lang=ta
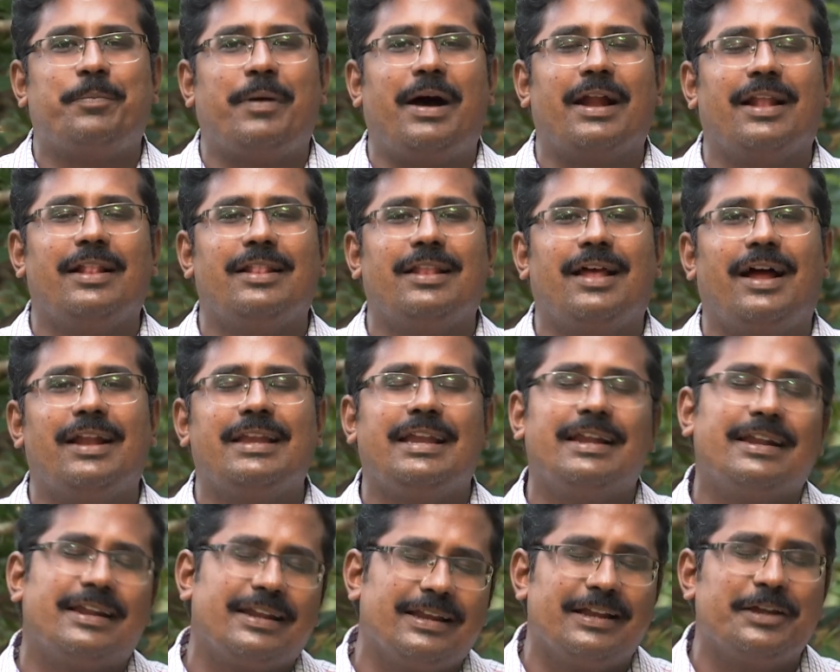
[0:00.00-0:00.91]
பாடல்தான்
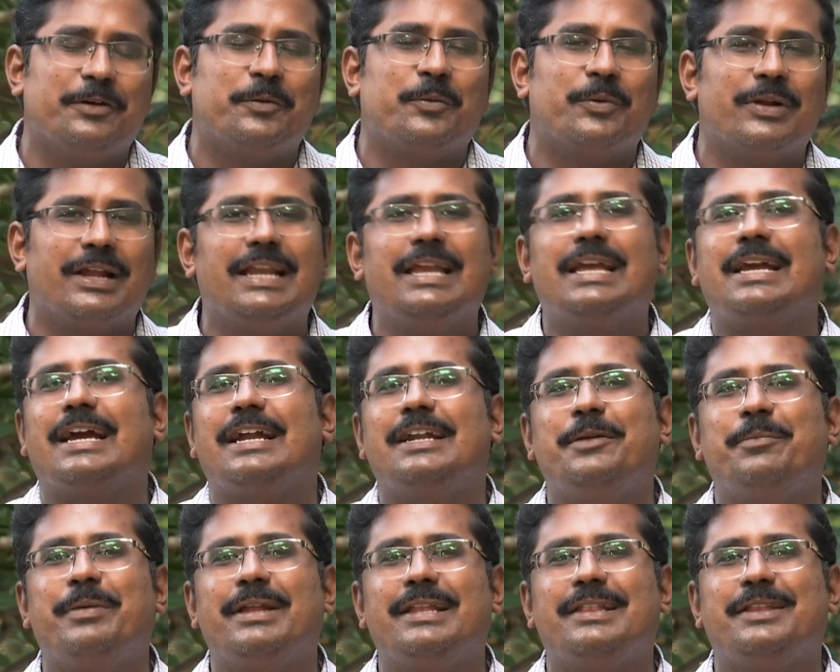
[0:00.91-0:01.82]
என்று உடனே
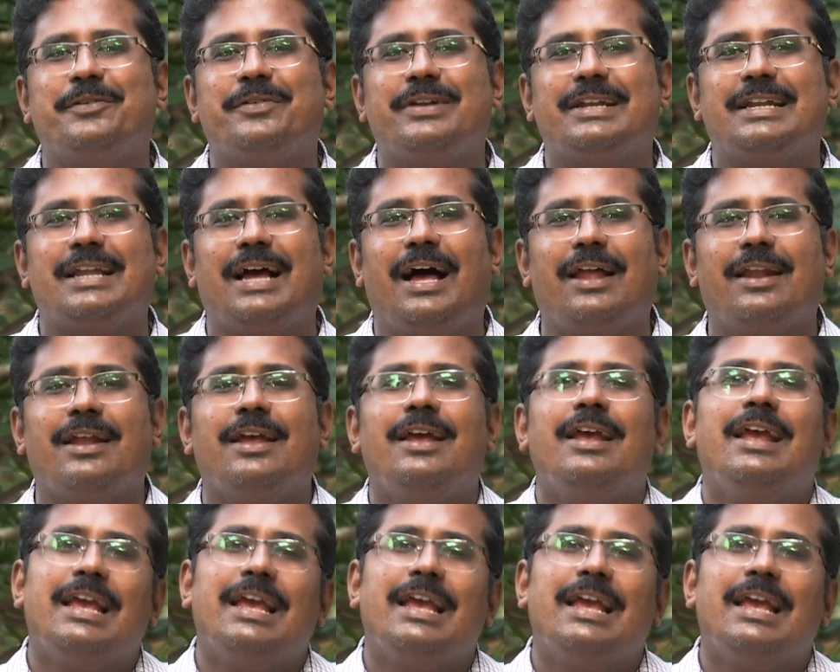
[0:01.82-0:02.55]
கண்டுபிடித்து விட்டார்